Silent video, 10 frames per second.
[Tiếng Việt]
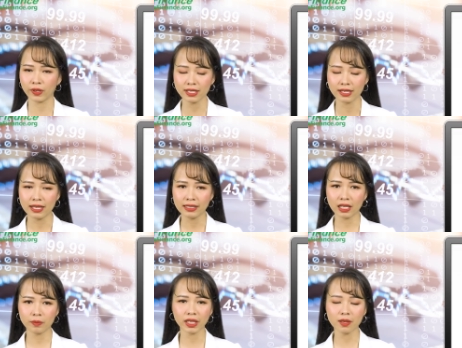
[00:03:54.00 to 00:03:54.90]
Forex.
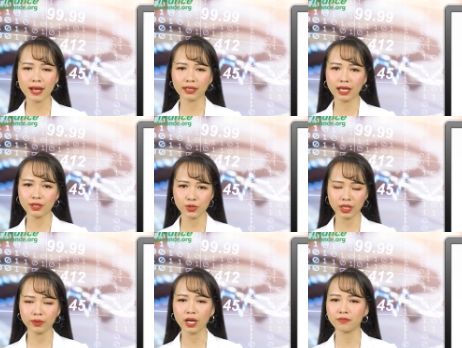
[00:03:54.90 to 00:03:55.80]
Cảm ơn các bạn đã chú
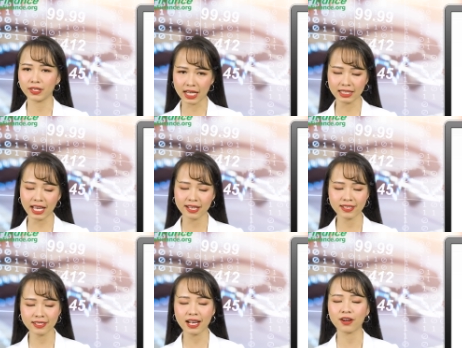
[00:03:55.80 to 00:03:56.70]
ý theo dõi và lắng nghe.
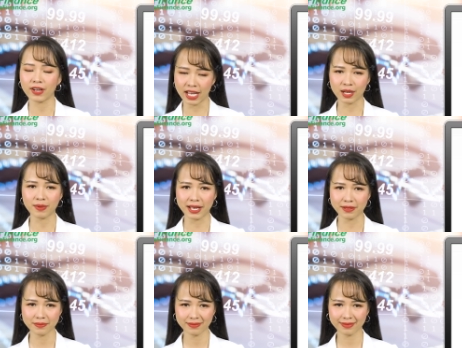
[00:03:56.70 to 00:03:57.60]
Xin chào và hẹn gặp lại.